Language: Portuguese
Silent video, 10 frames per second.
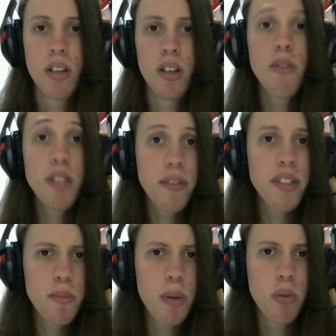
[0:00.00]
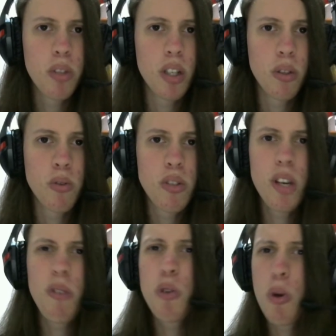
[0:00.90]
E você deve estar se perguntando, se é
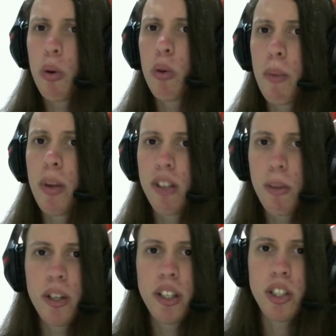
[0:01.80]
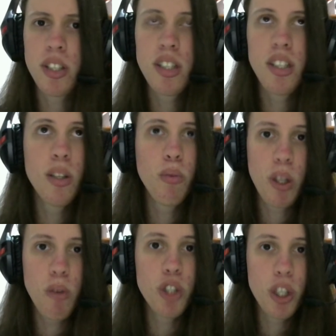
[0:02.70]
um jogo que o tempo é tão importante assim, não
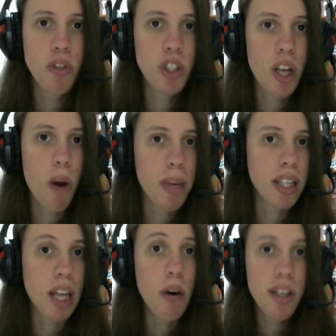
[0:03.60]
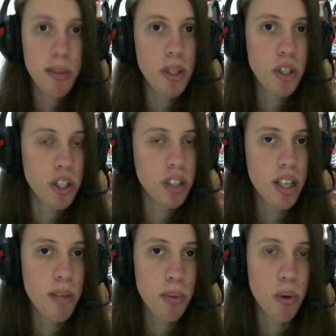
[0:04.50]
tem um jeito de aumentar o limite de
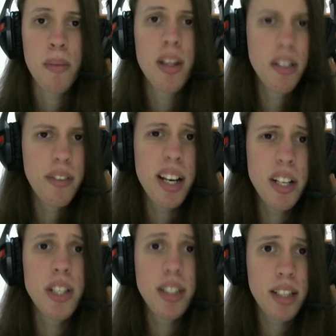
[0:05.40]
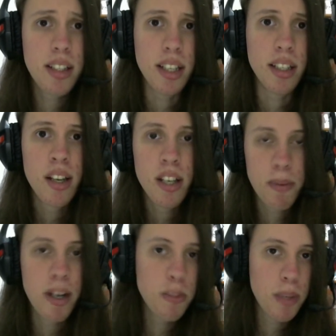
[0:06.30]
tempo? Na verdade até tem.
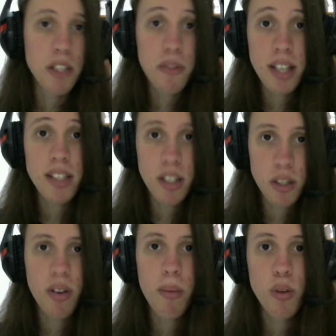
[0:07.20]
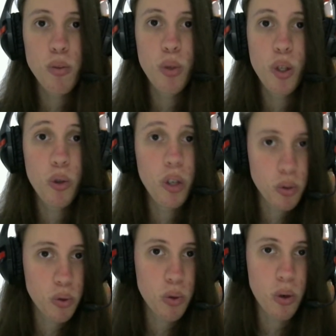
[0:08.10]
Espalhados pelas fases tem os famosos monitores
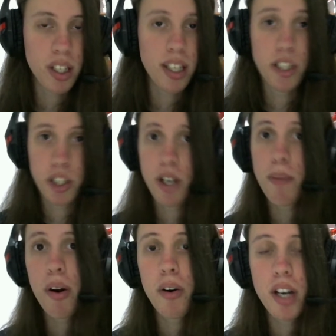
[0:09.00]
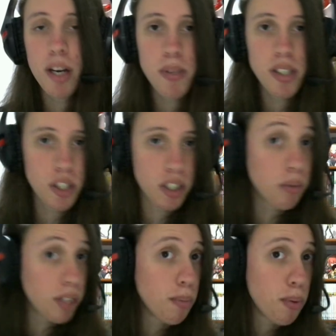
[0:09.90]
do Sonic que te dão power-ups e te dão
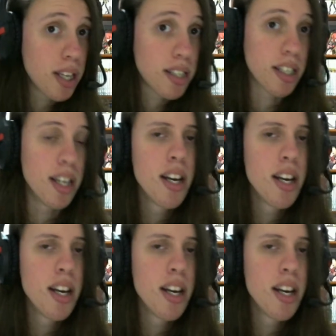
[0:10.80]
tempo extra.